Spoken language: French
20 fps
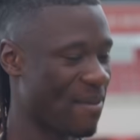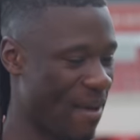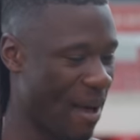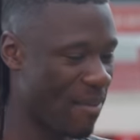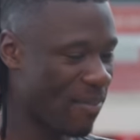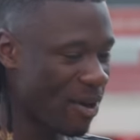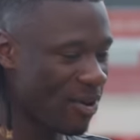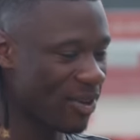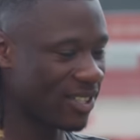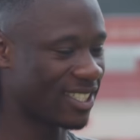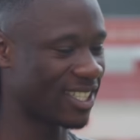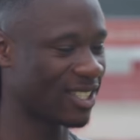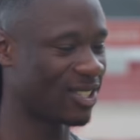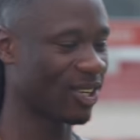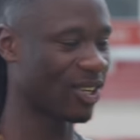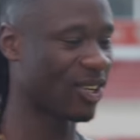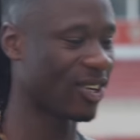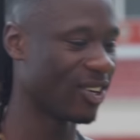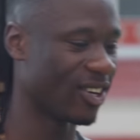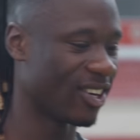Mais après, c'est
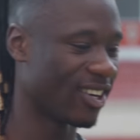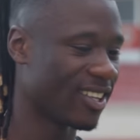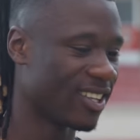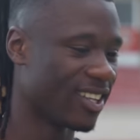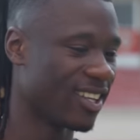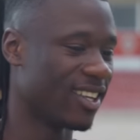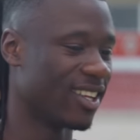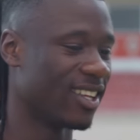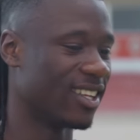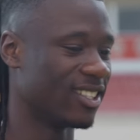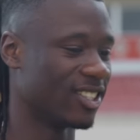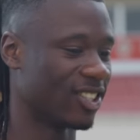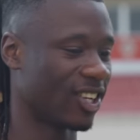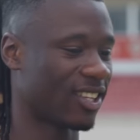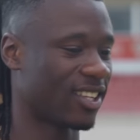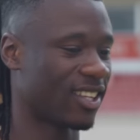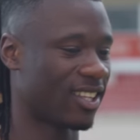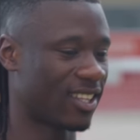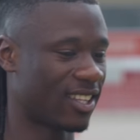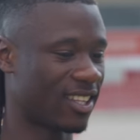sûr que genre
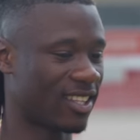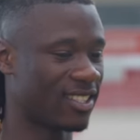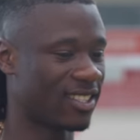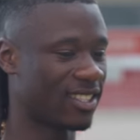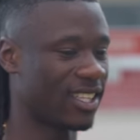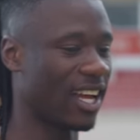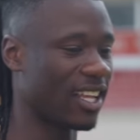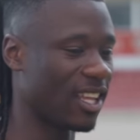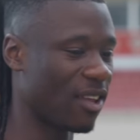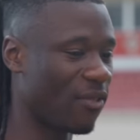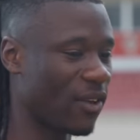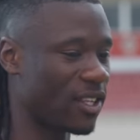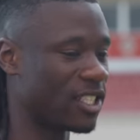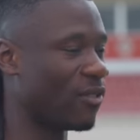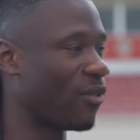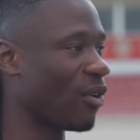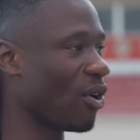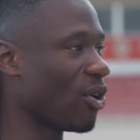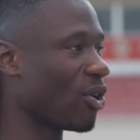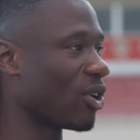t'as un effet
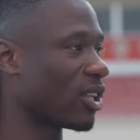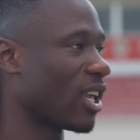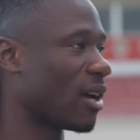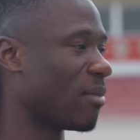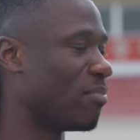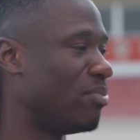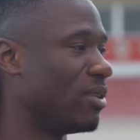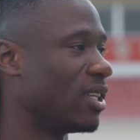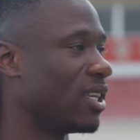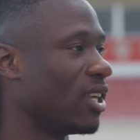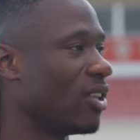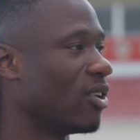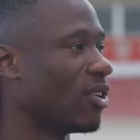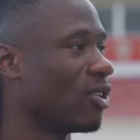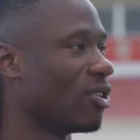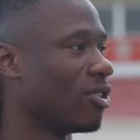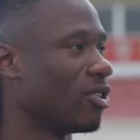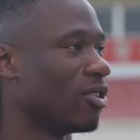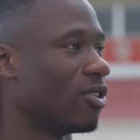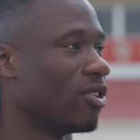différent quand t'es impliqué
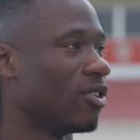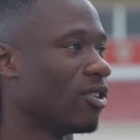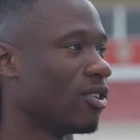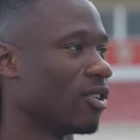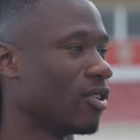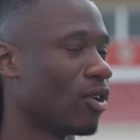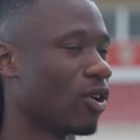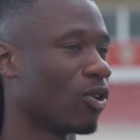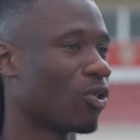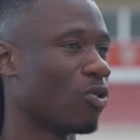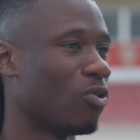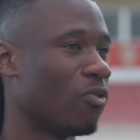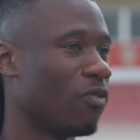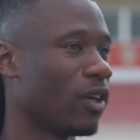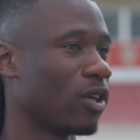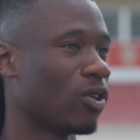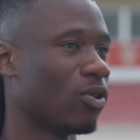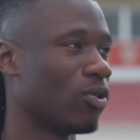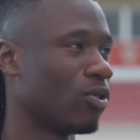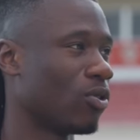dans, le
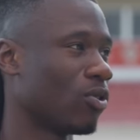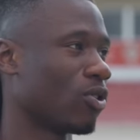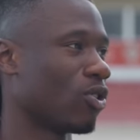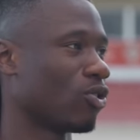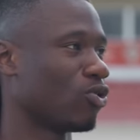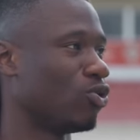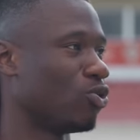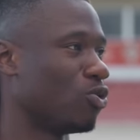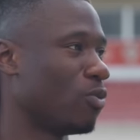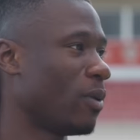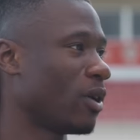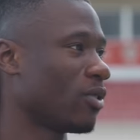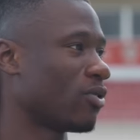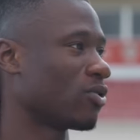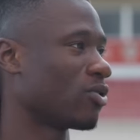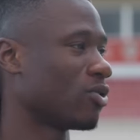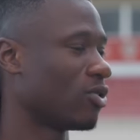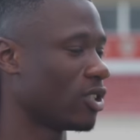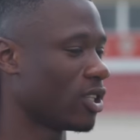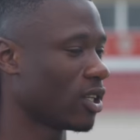trophée que quand tu joues pas, tu vois
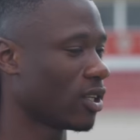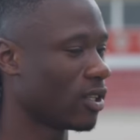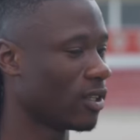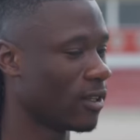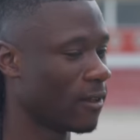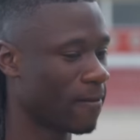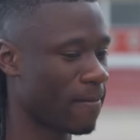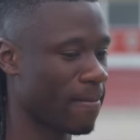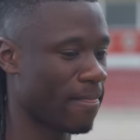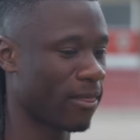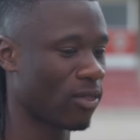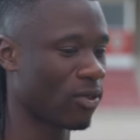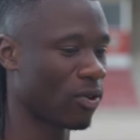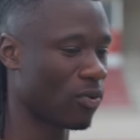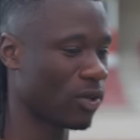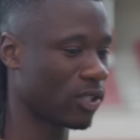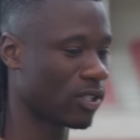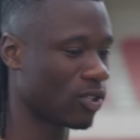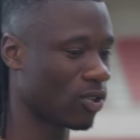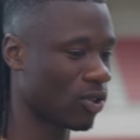ce que je veux dire. Donc
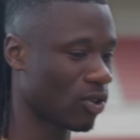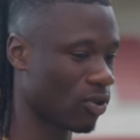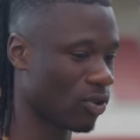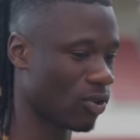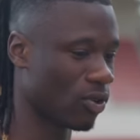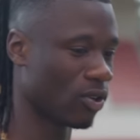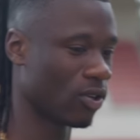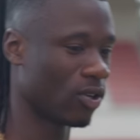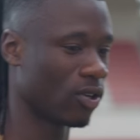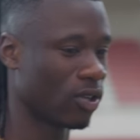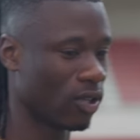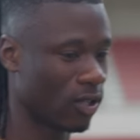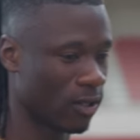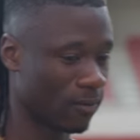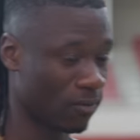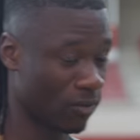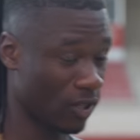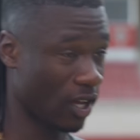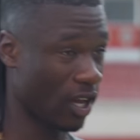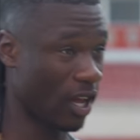ouais, c'est sûr que
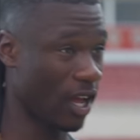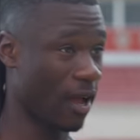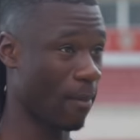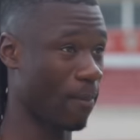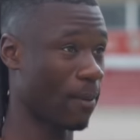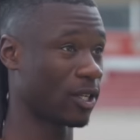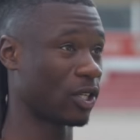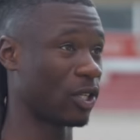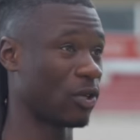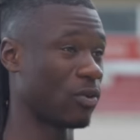à partir